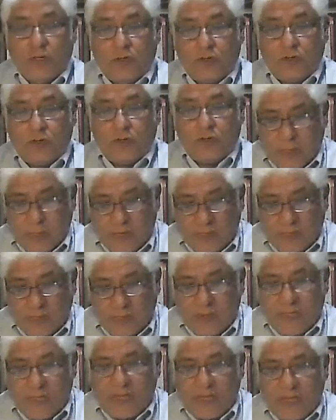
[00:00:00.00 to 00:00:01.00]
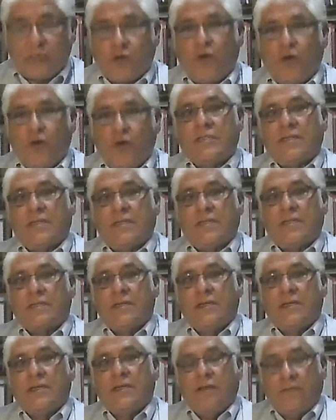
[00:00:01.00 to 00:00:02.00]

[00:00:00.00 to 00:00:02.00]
sobre todas las cosas,